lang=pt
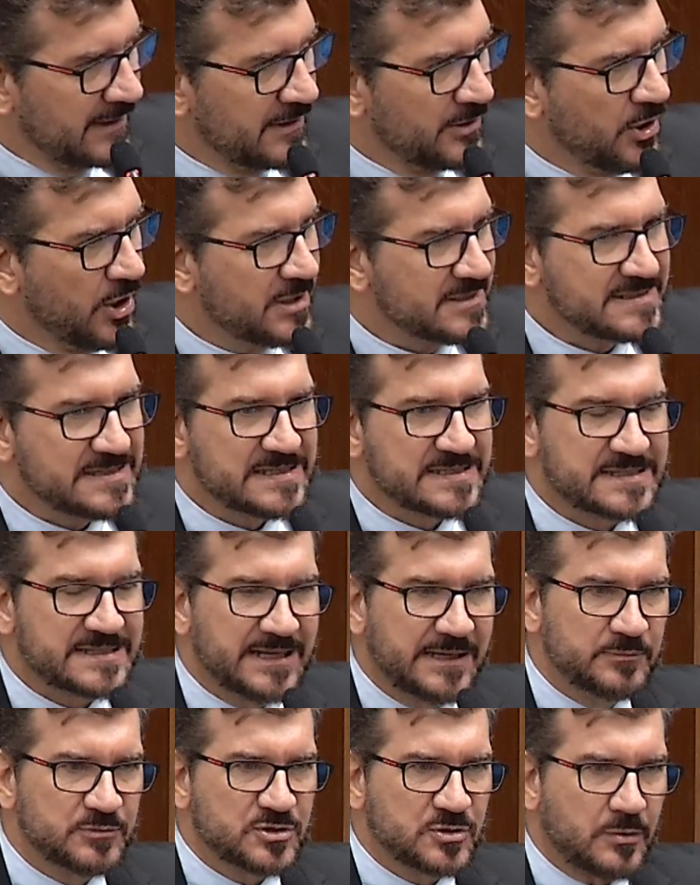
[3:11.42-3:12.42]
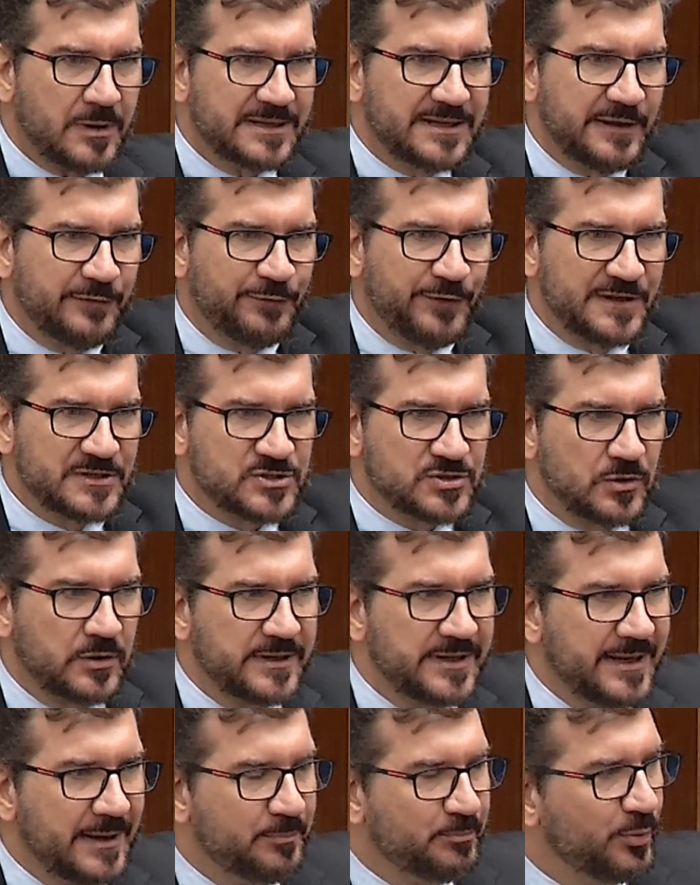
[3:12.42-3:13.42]
Nós estamos com a
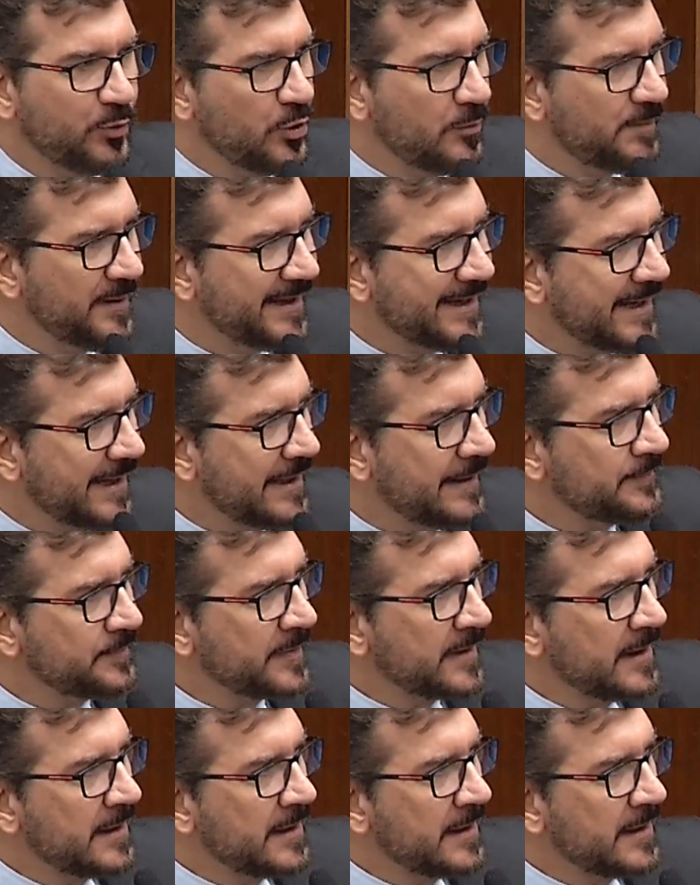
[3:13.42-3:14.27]
Defensoria Pública